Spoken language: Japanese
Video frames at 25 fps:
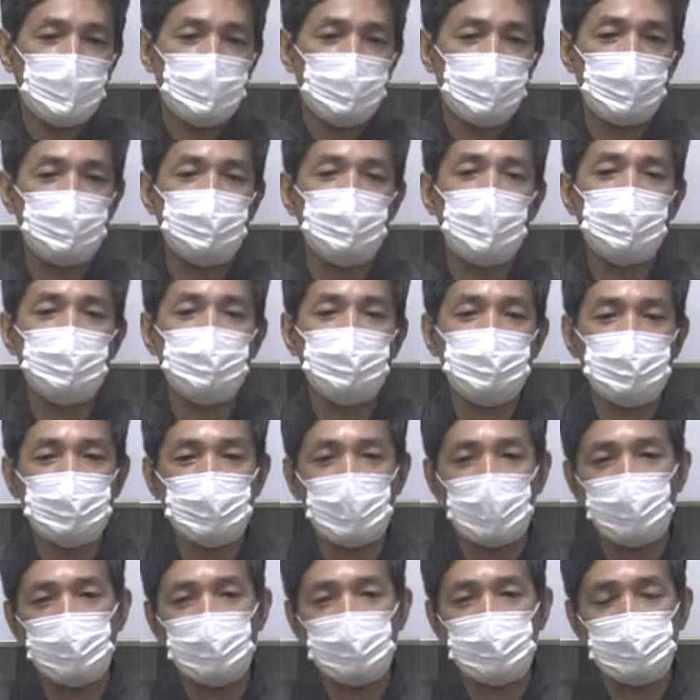で今の時
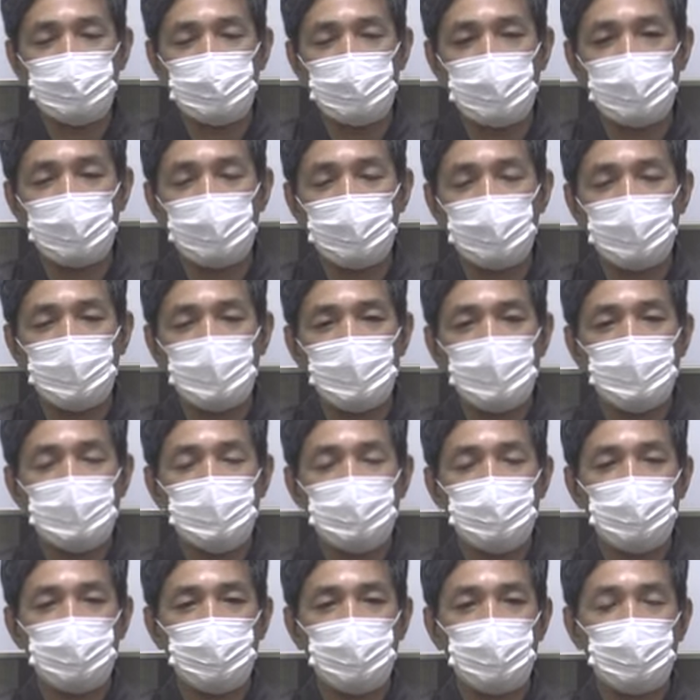代はですね
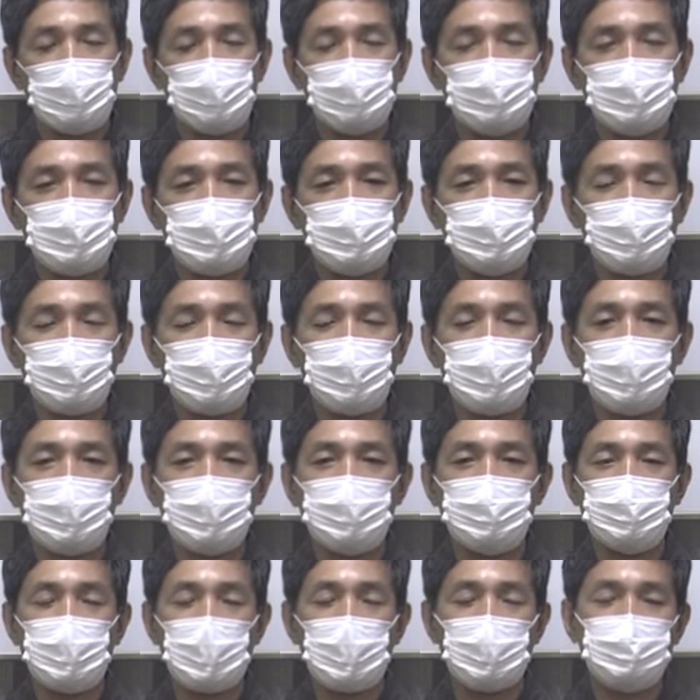その認めら
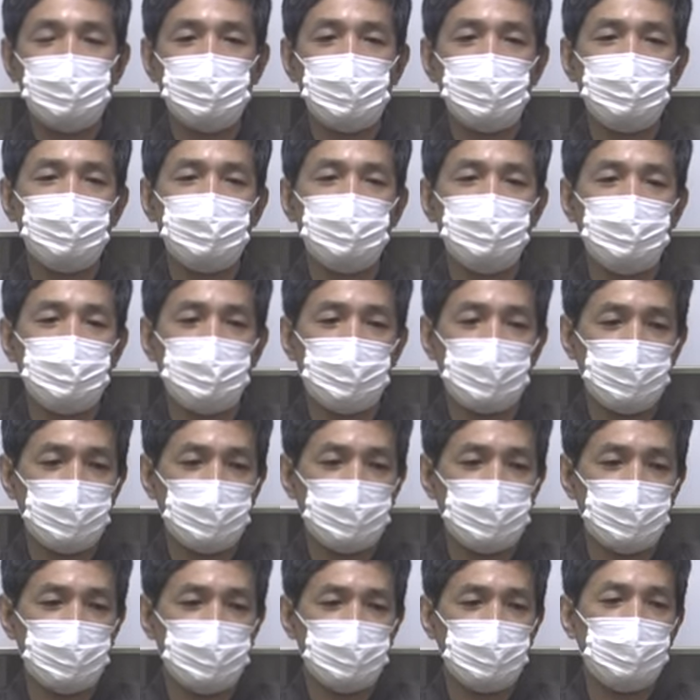れる愛されるっていう
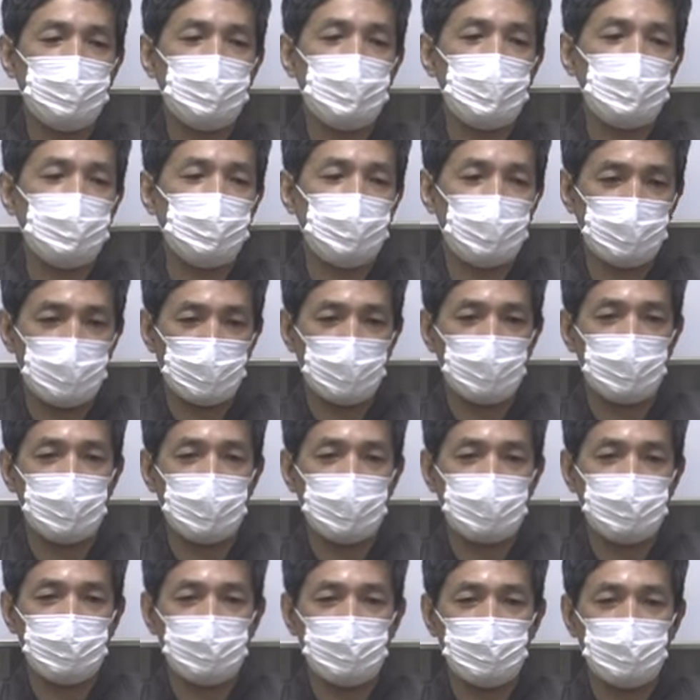ことをそんなに求め
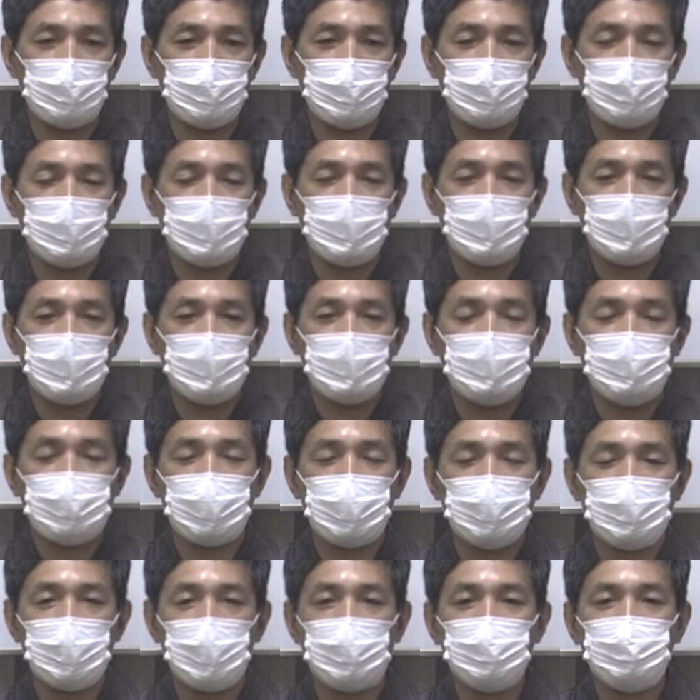なくても
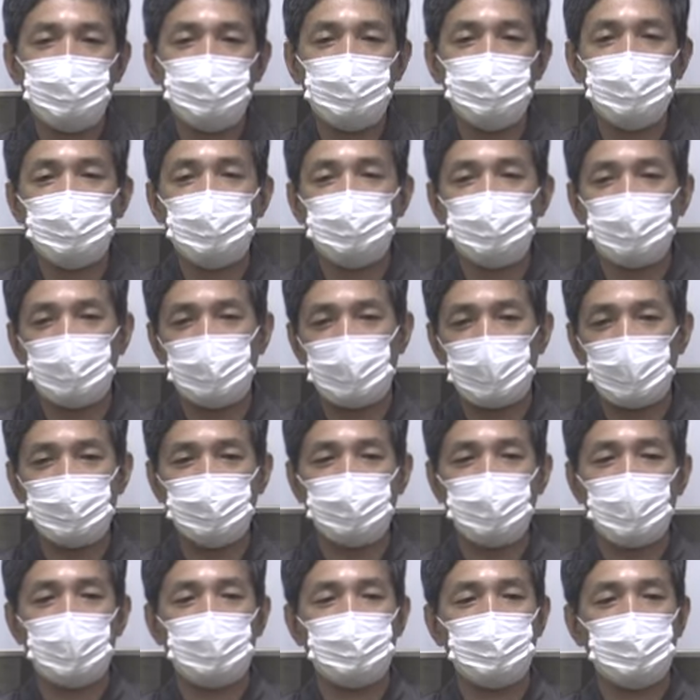社会福祉も
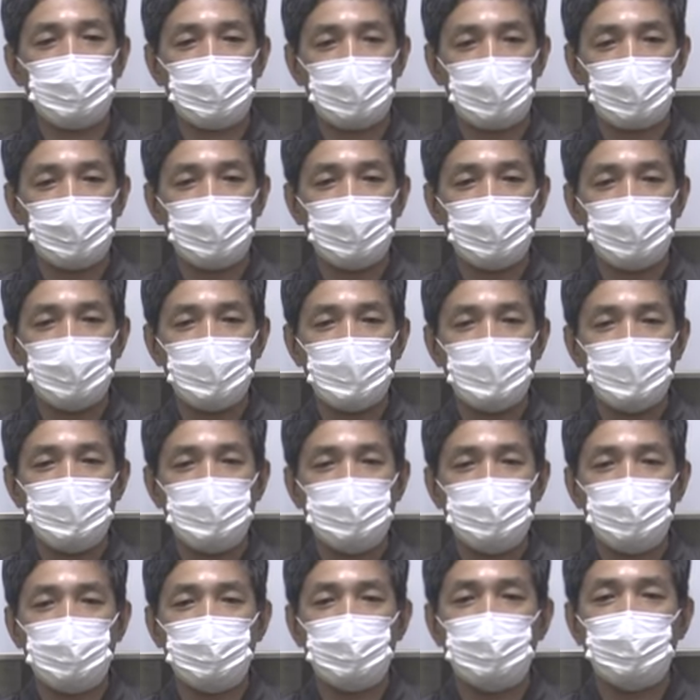何もあるから
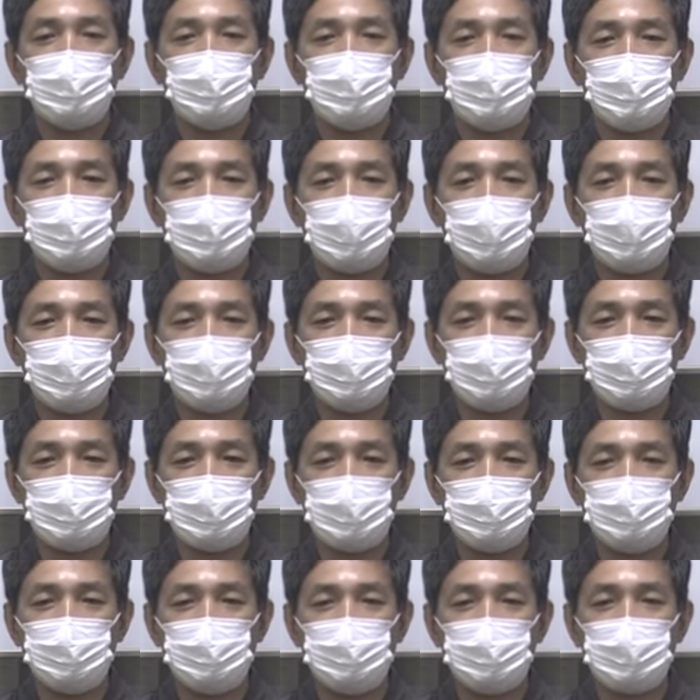その健康
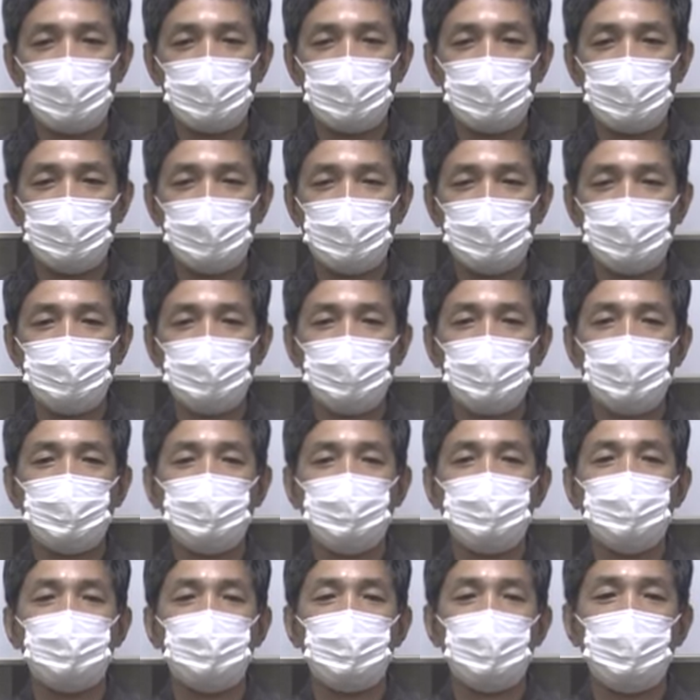で文化的な生
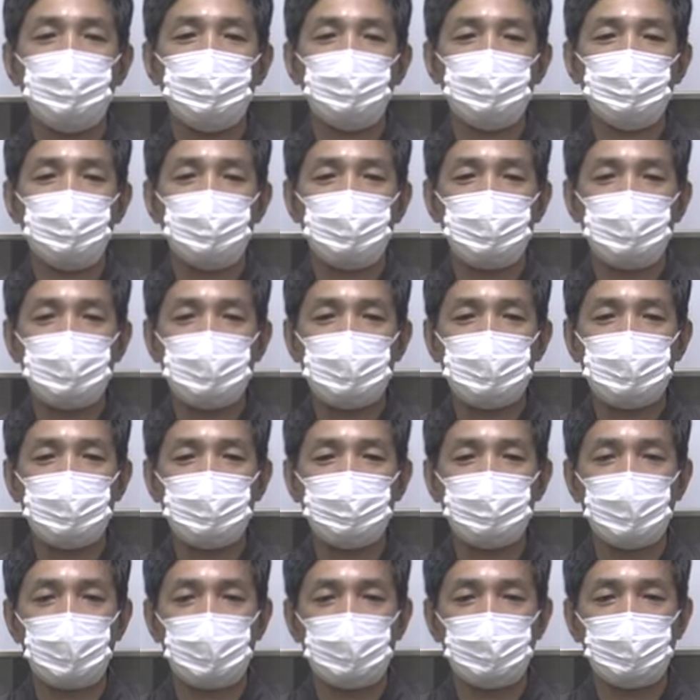活は物
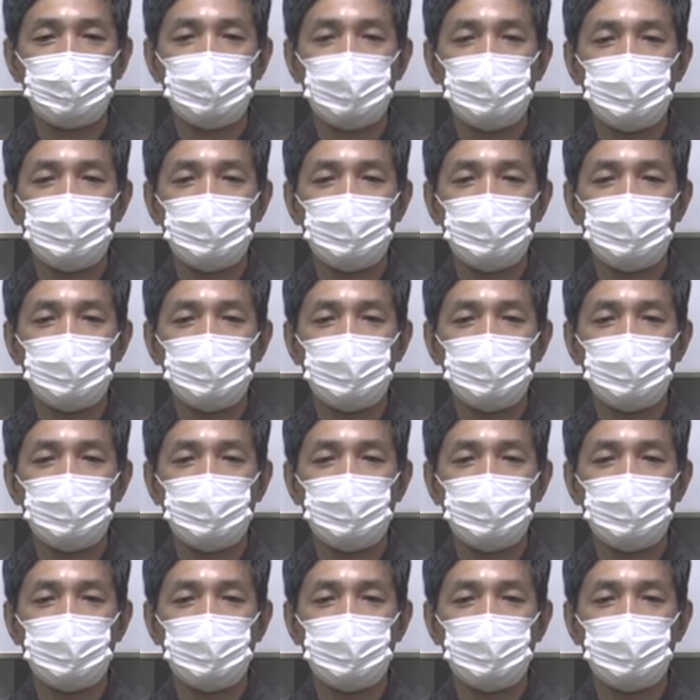質面